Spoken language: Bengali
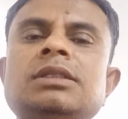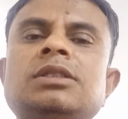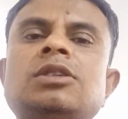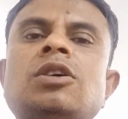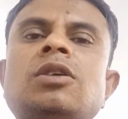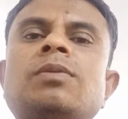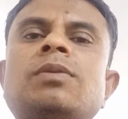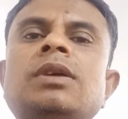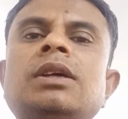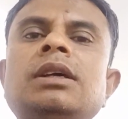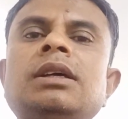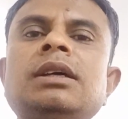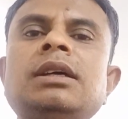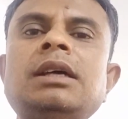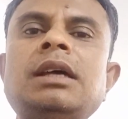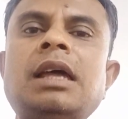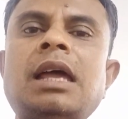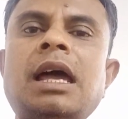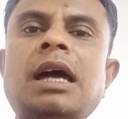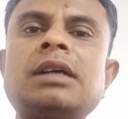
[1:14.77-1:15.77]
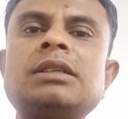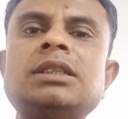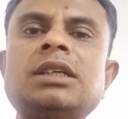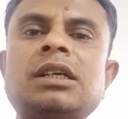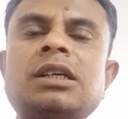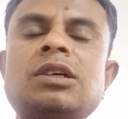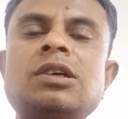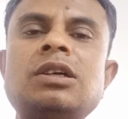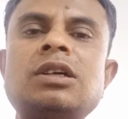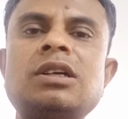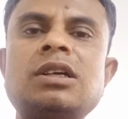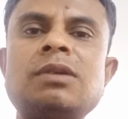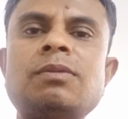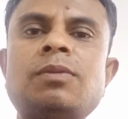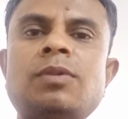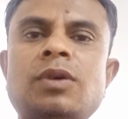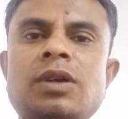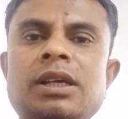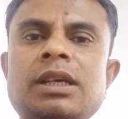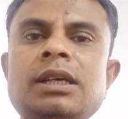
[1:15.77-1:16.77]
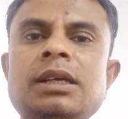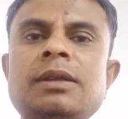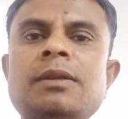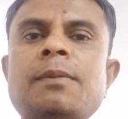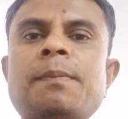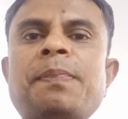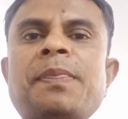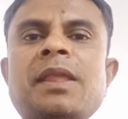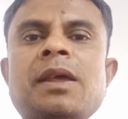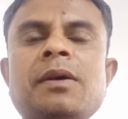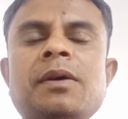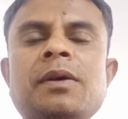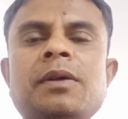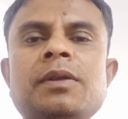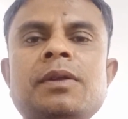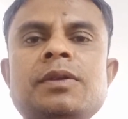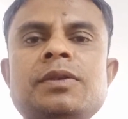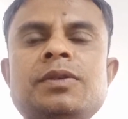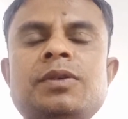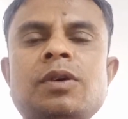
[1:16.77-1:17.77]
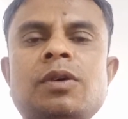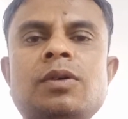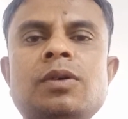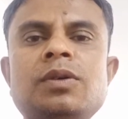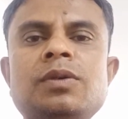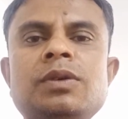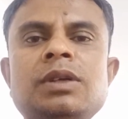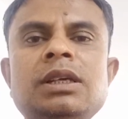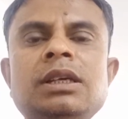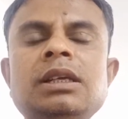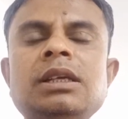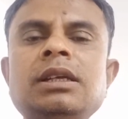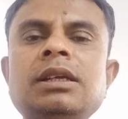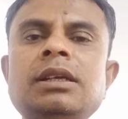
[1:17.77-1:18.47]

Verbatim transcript: যাওয়ার পরে এক দেড় ঘন্টা পরে যখন উনি